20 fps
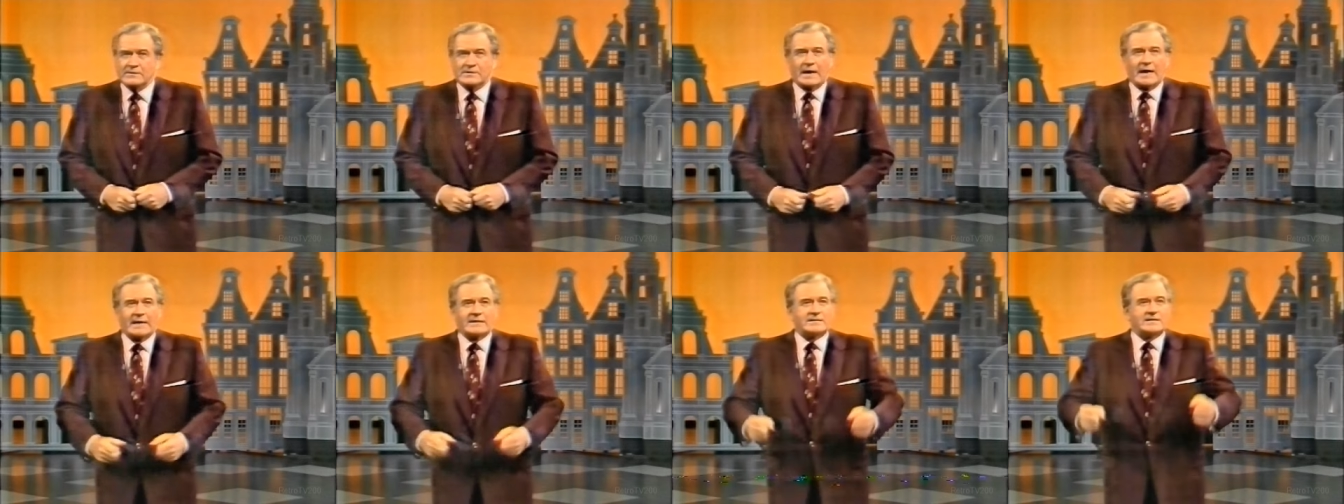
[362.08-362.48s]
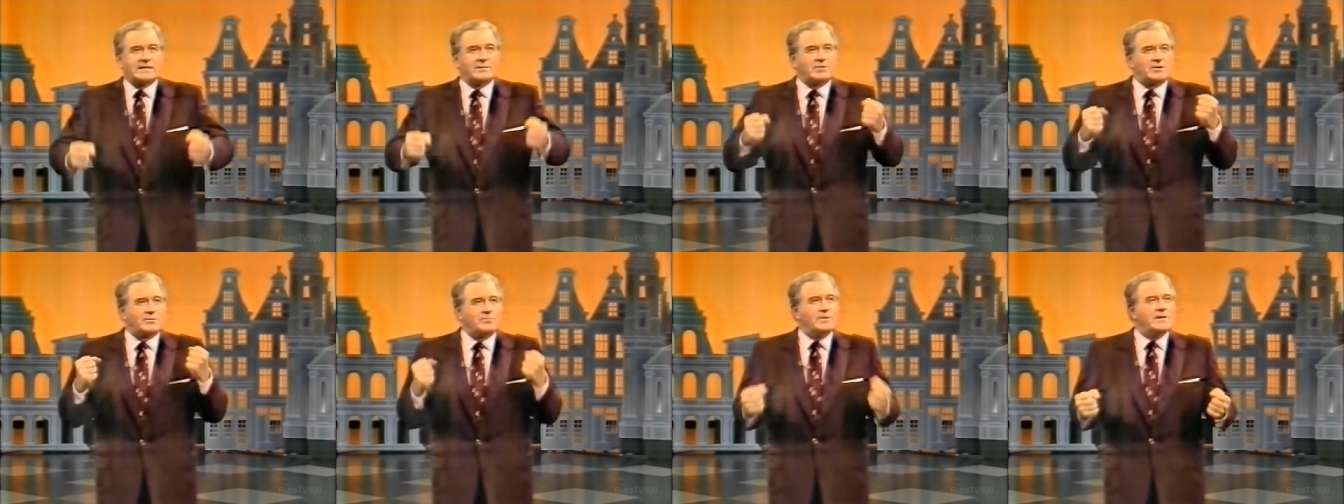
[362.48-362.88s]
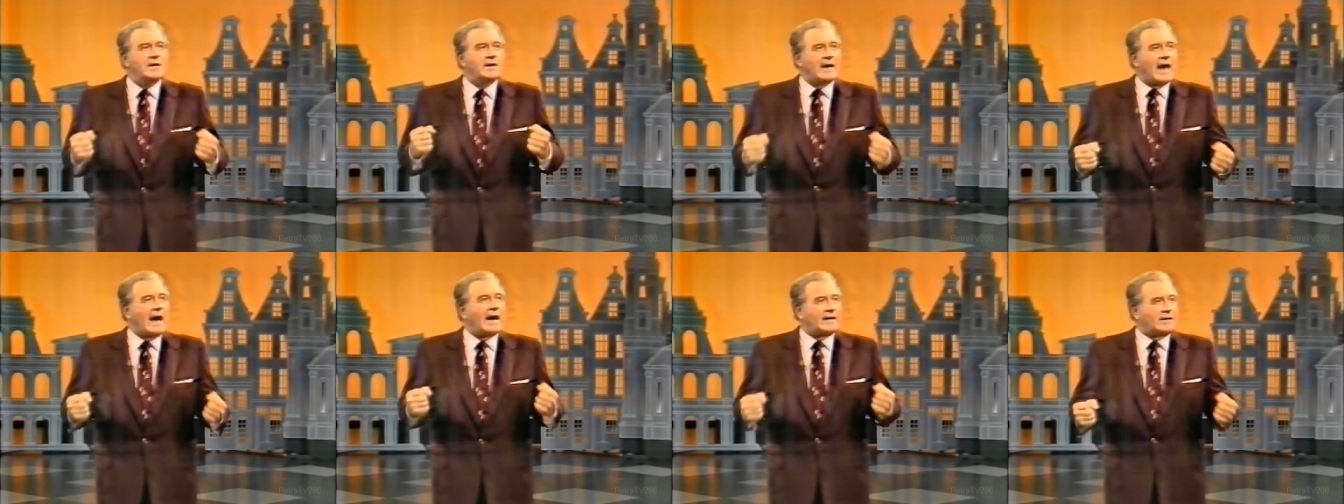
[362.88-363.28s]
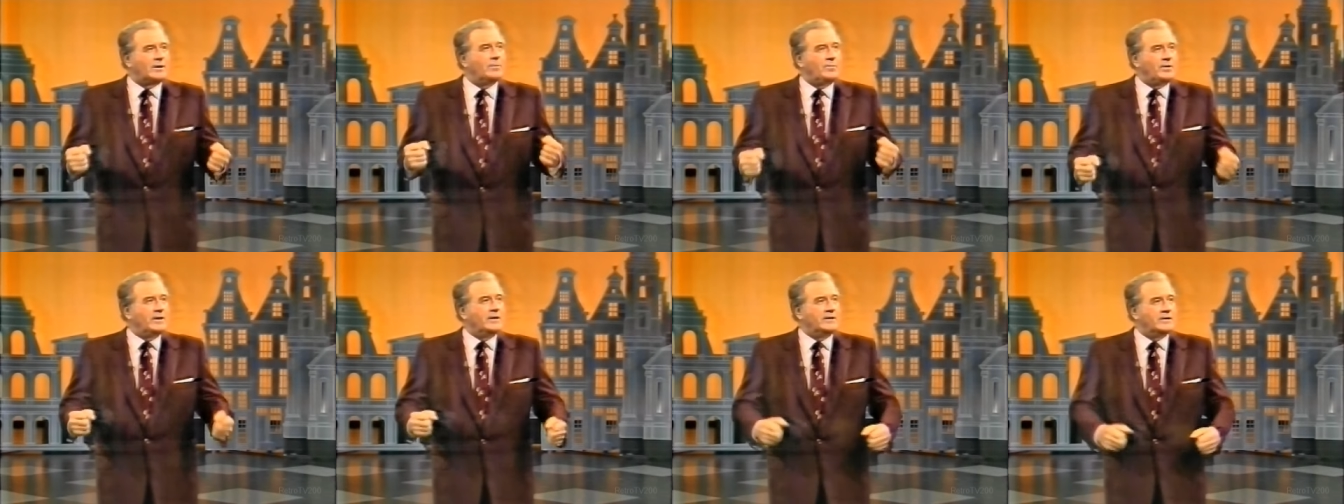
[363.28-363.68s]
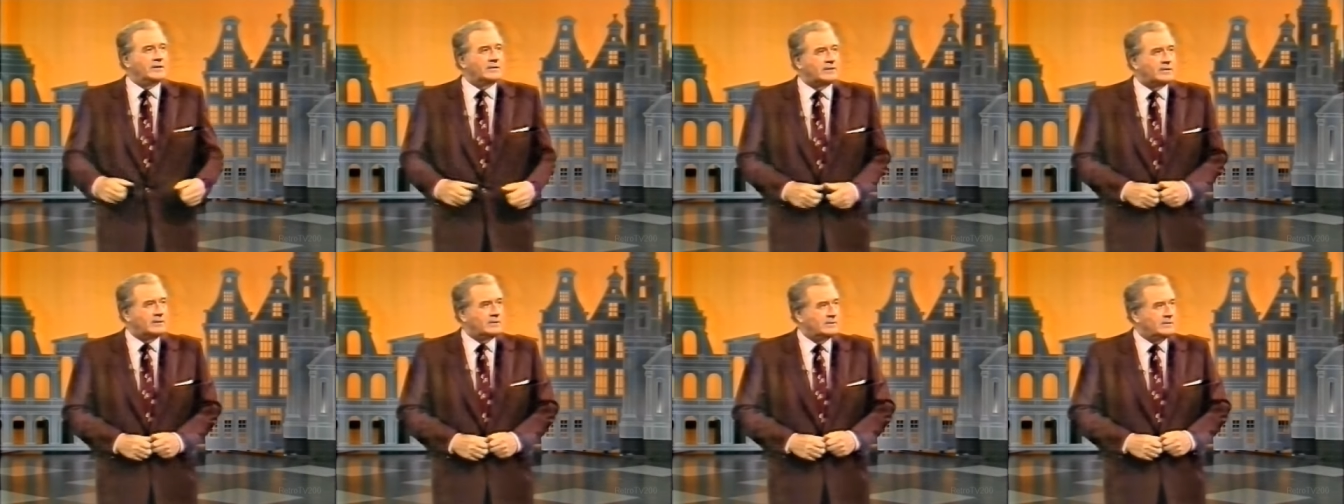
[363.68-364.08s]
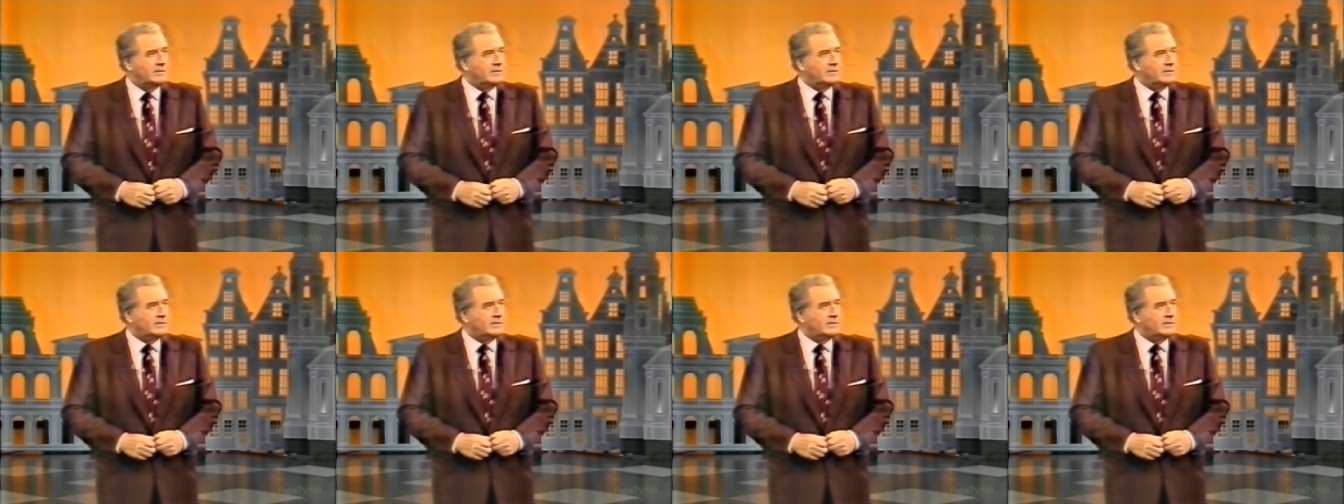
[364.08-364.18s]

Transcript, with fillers: Diese Eins ist nämlich mir nachgebildet.